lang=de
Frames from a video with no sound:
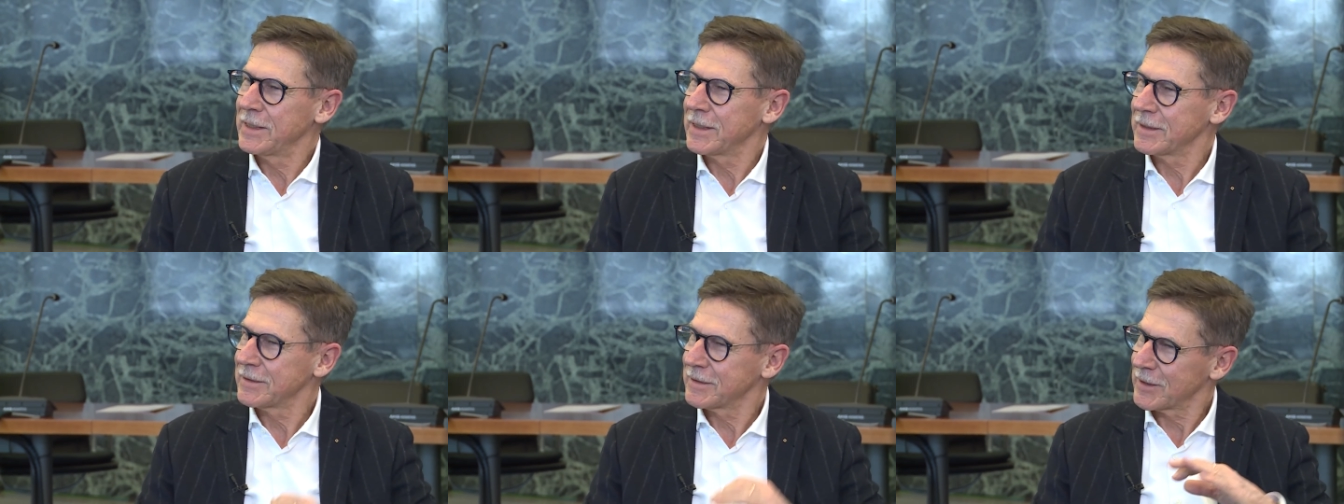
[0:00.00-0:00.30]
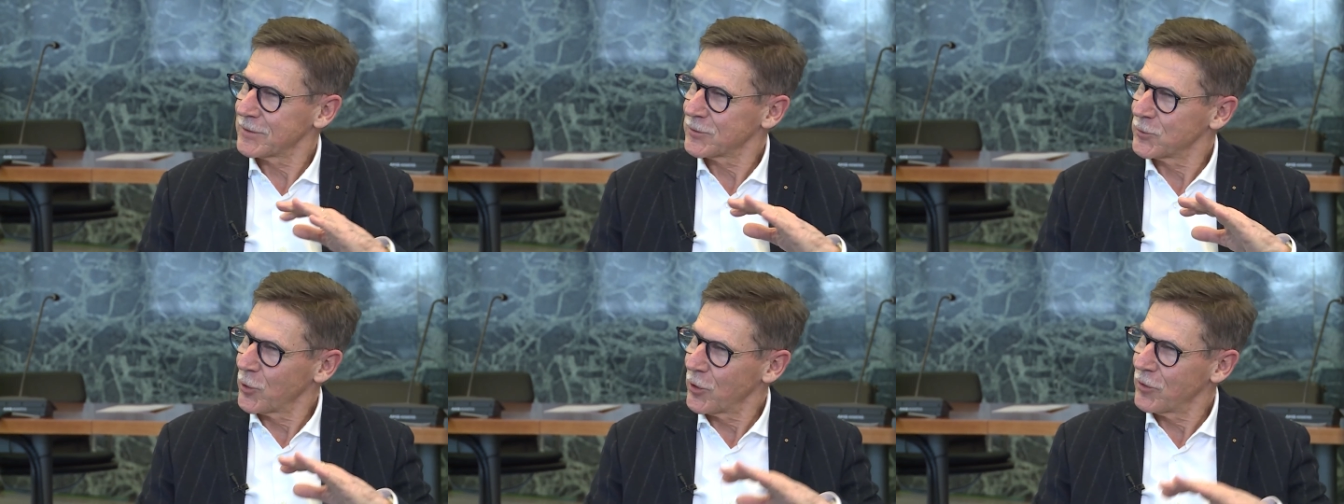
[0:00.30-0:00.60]
dass
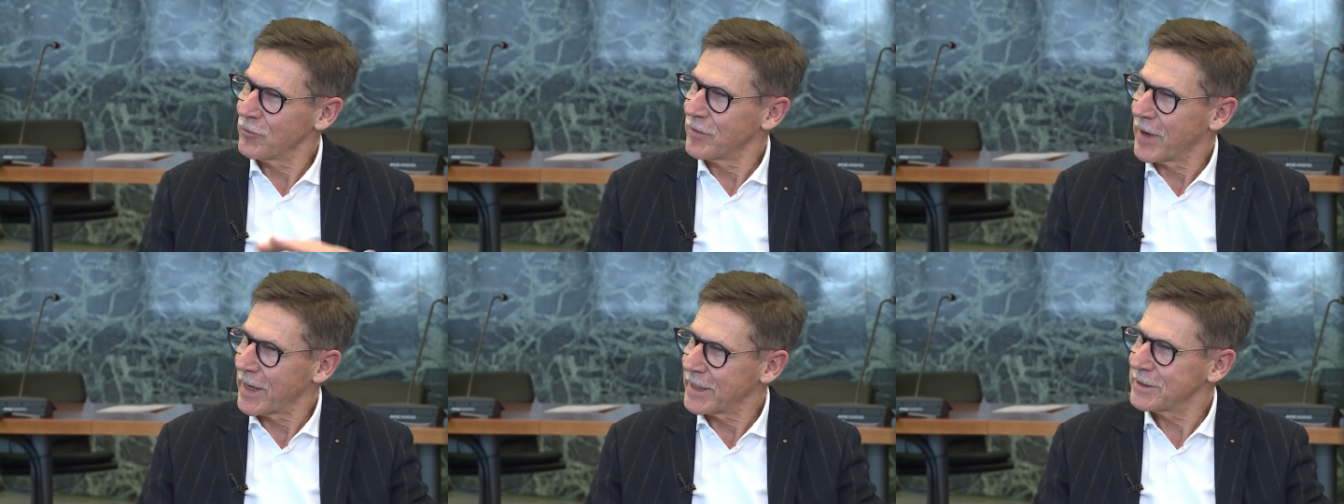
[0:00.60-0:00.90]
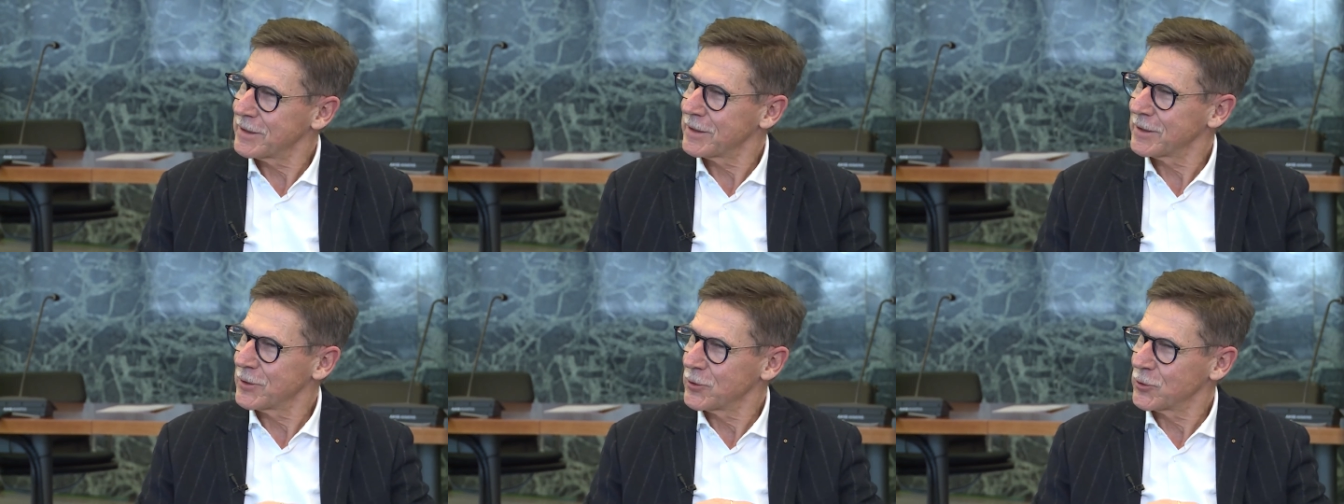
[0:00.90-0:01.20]
das noch
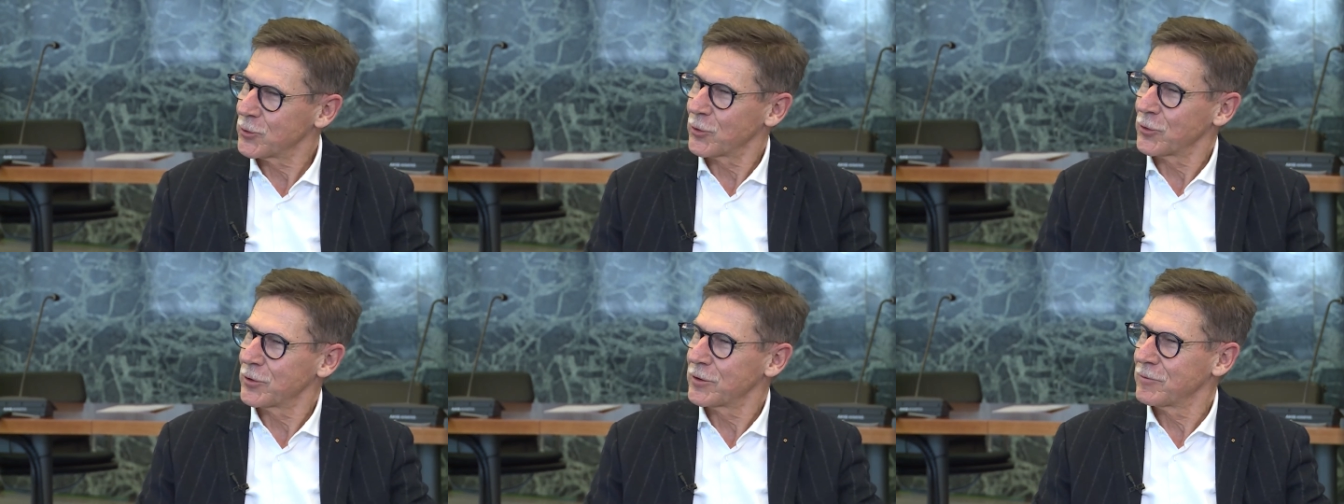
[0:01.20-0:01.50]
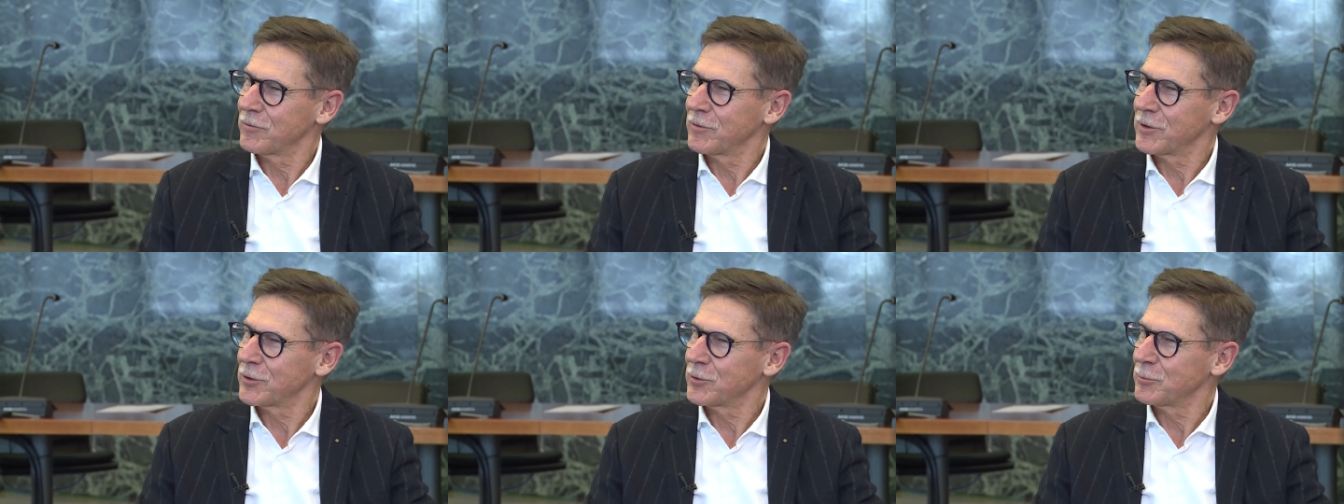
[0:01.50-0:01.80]
weiter
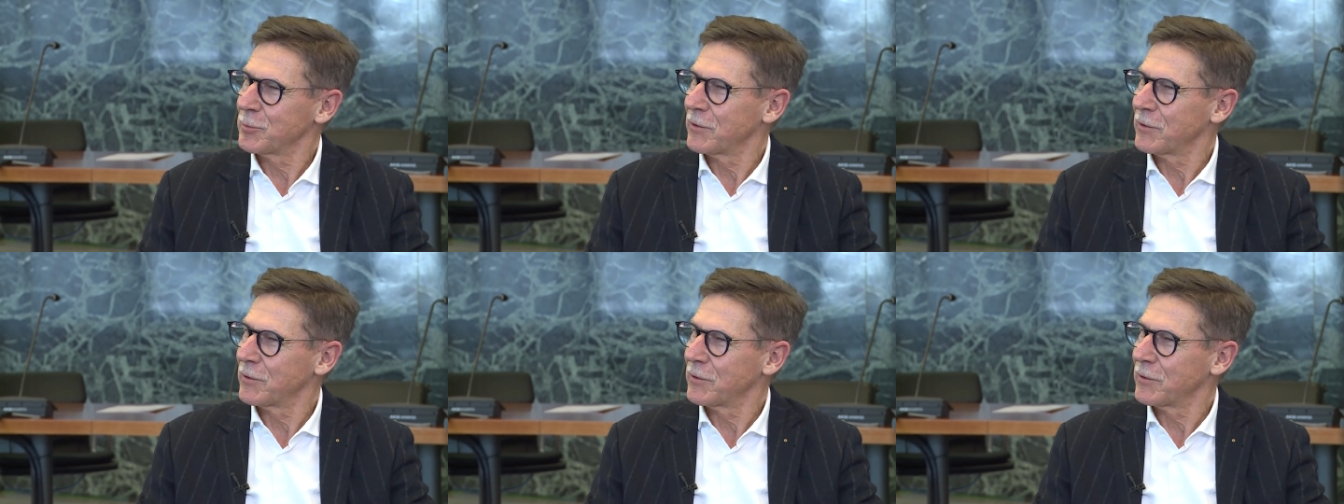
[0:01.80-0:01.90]
gedrückt wird,